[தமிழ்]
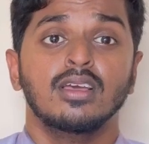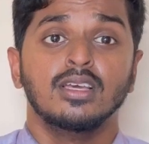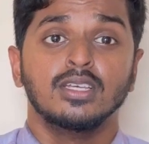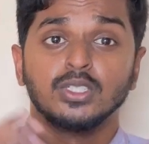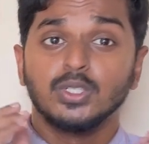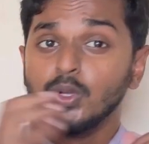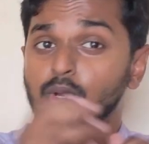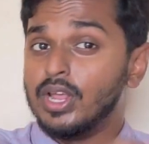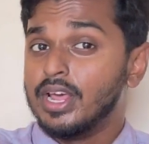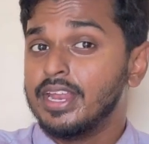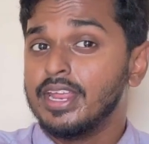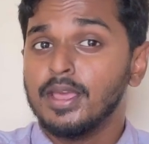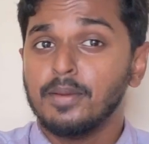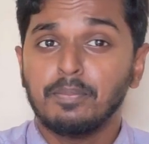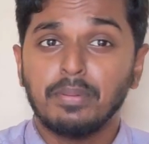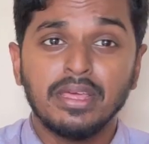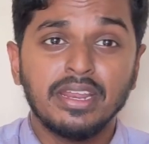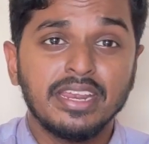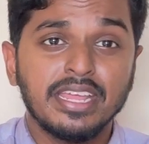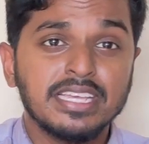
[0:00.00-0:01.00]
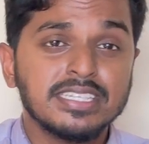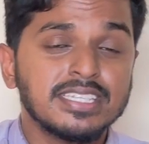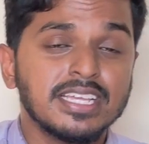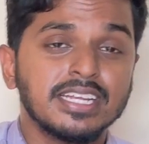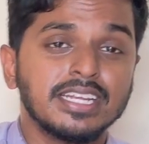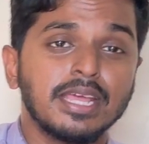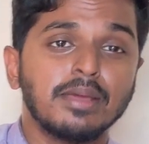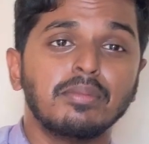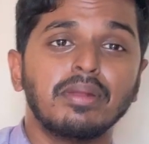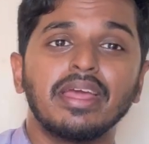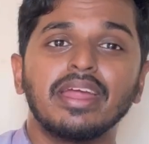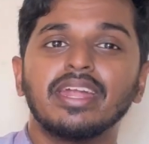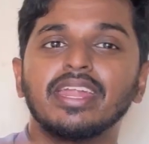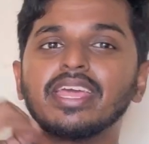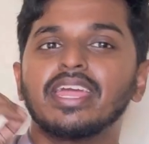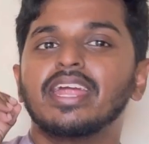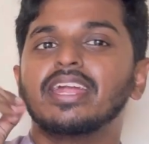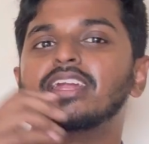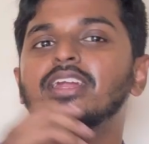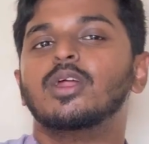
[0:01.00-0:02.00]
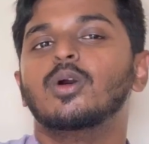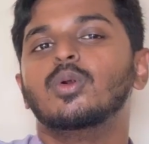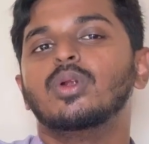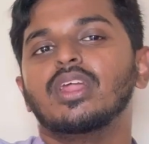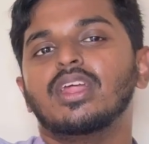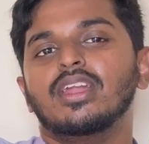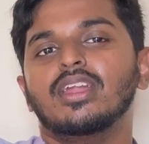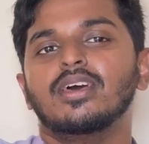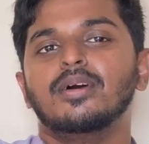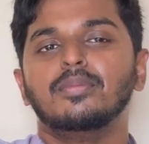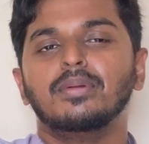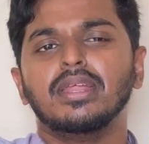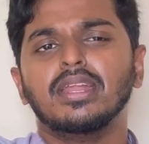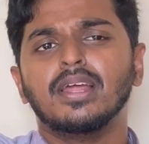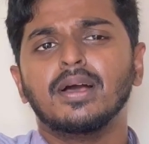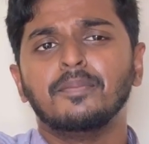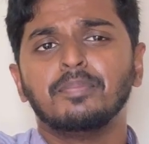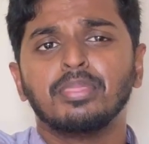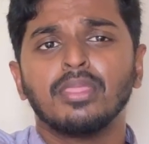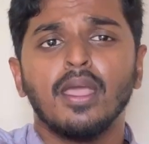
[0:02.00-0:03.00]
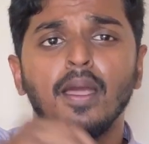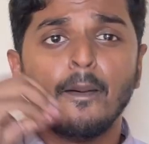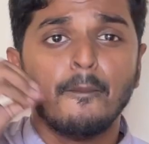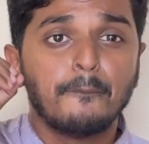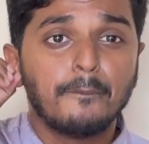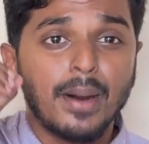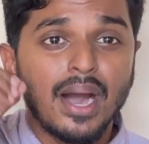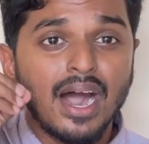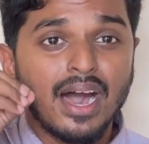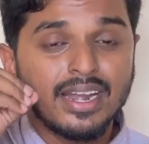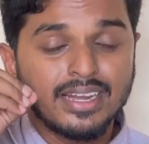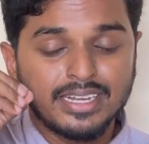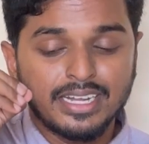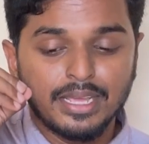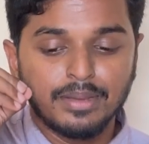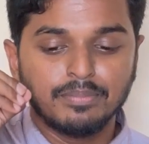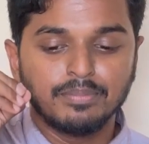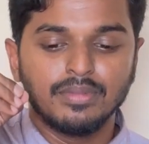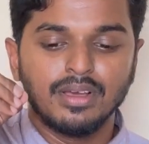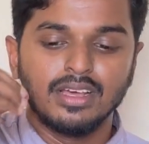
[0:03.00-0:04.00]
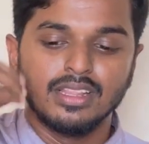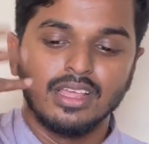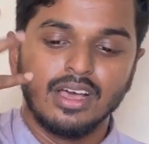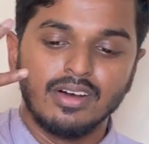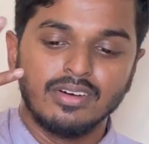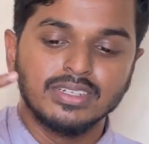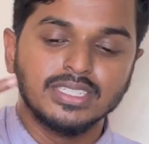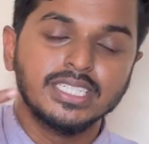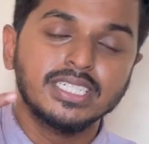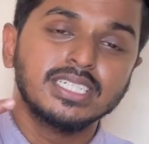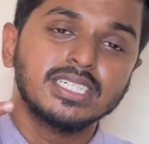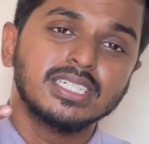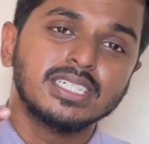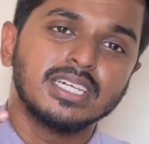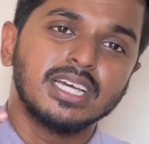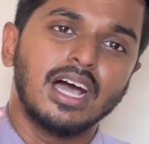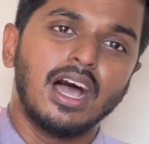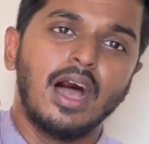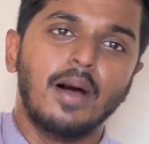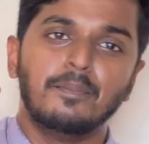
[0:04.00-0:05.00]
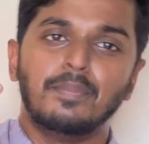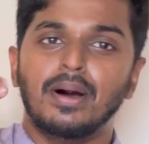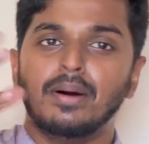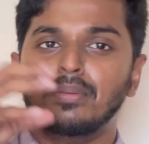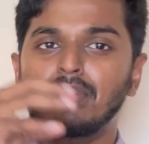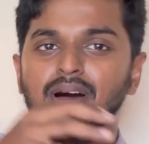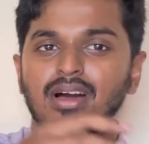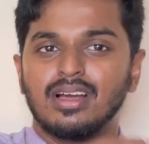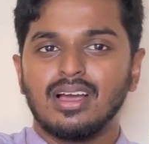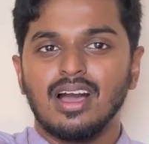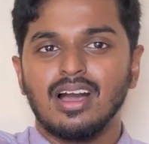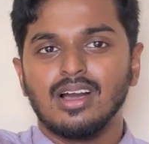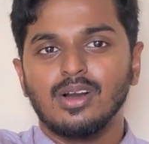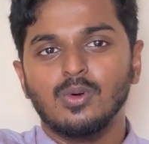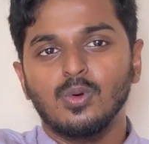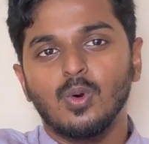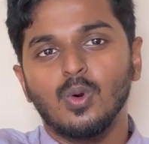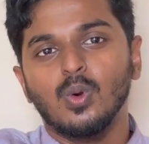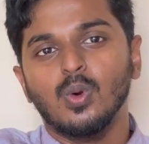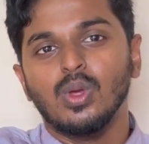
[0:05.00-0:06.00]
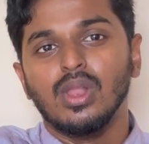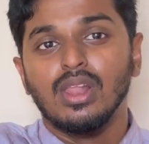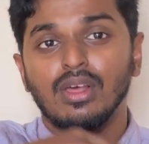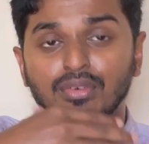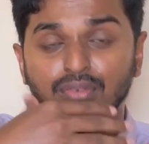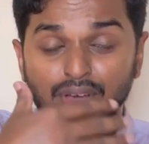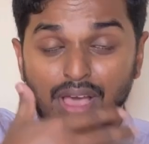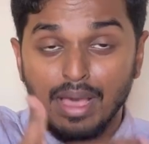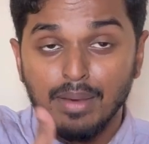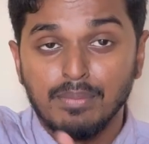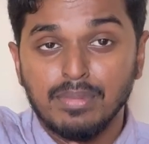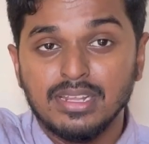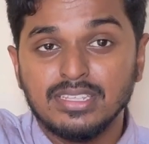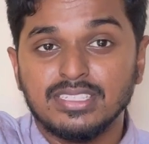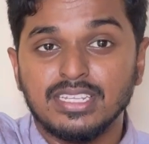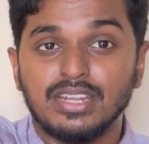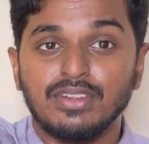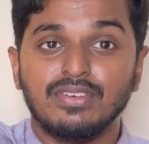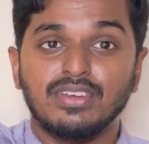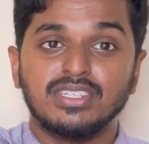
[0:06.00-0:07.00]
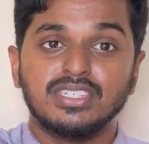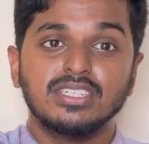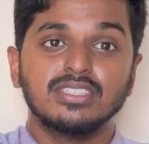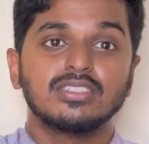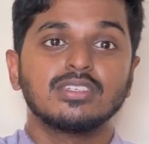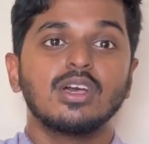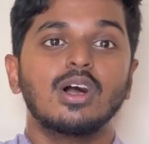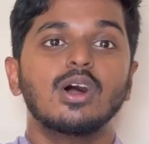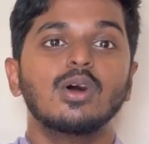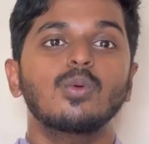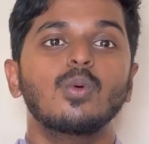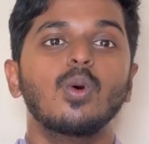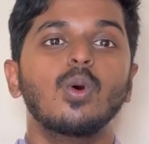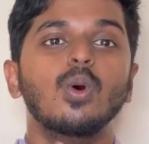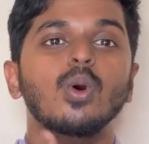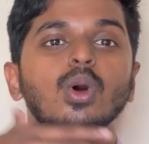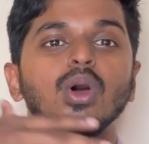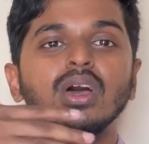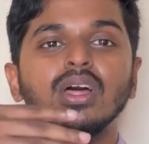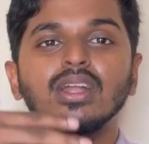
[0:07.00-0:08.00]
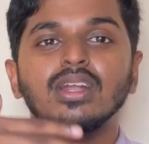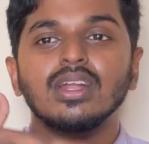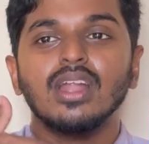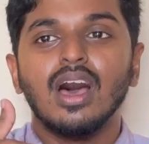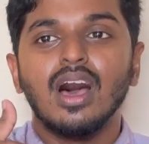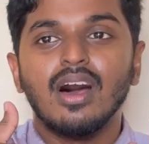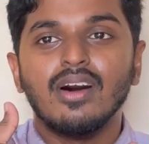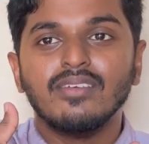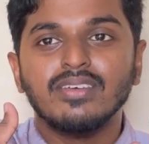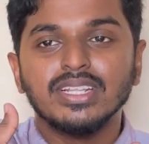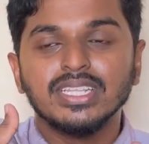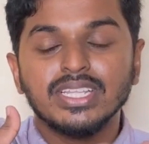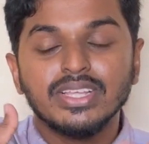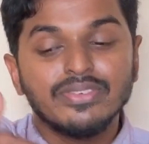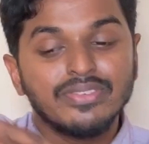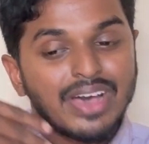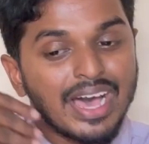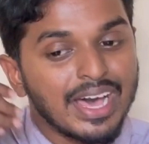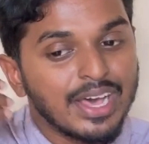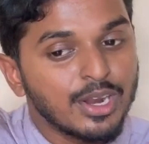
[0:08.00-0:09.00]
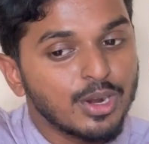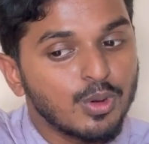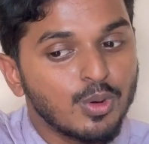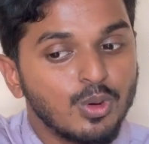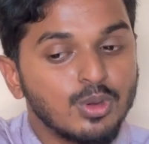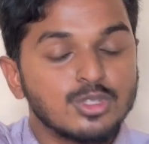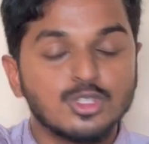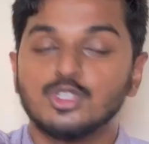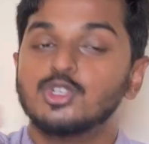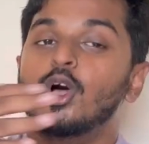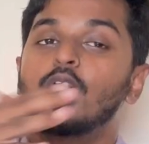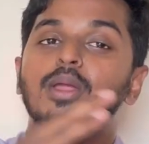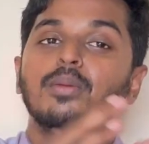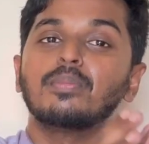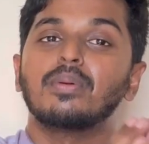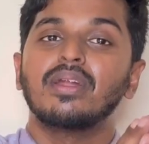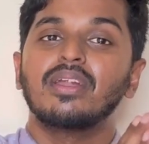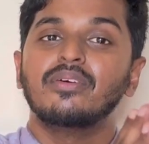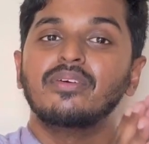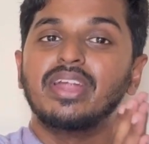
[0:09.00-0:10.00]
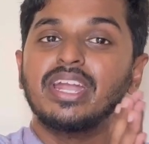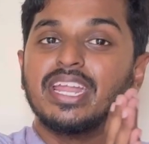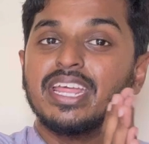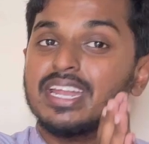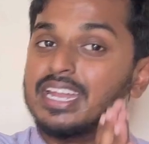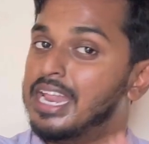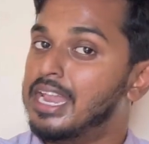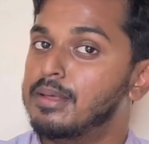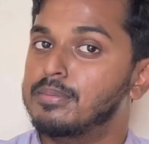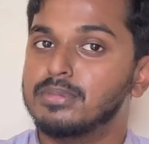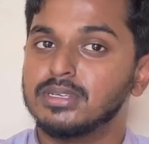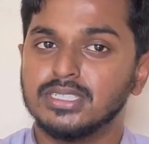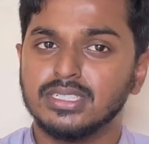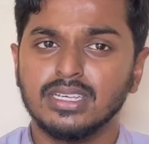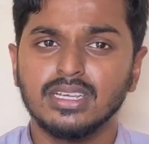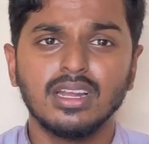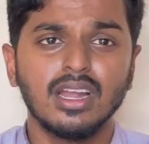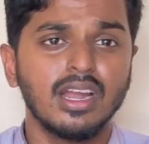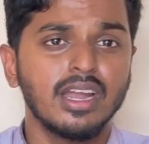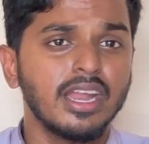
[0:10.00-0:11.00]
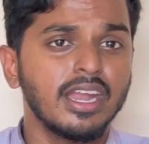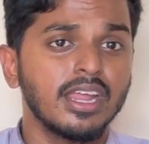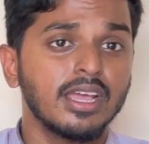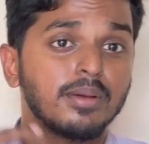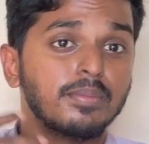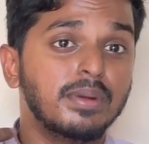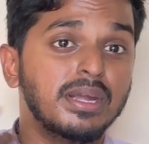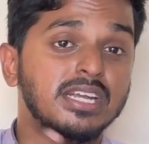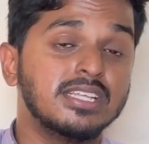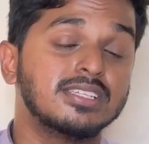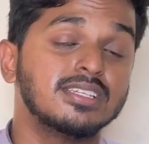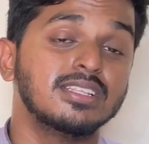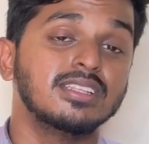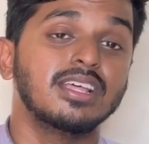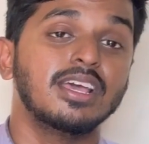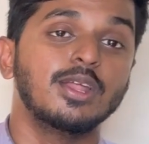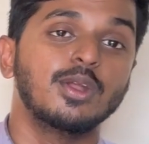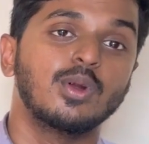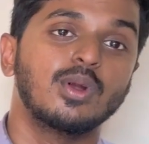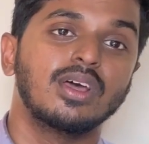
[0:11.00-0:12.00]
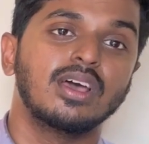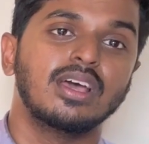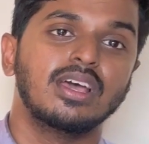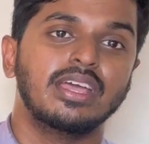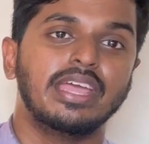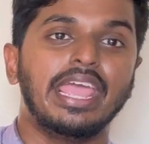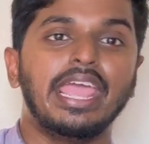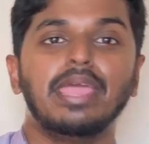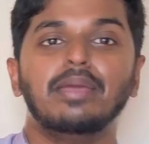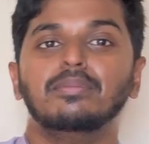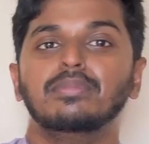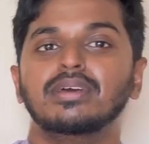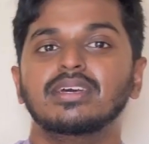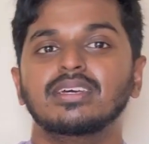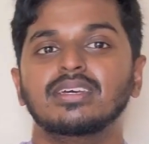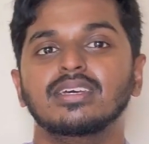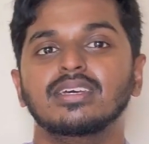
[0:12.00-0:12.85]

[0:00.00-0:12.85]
ஸோ நிறைய பேர் ரீசெண்ட் டைமில் என்கிட்ட கேட்ட டவுட் என்ன அப்படின்னா பார்ட் டைம் அதாவது அப்பா அம்மாக்காகவோ இல்லை ஃபேமிலி சுச்சுவேஷன்ஸ்க்காகவோ நான் வந்து வேறு கோர்ஸ் ஜாயின் பண்ண வேண்டிய நிலைமை சார் ஆனால் எனக்கு மெடிசன் தான் என்னோடய எய்மு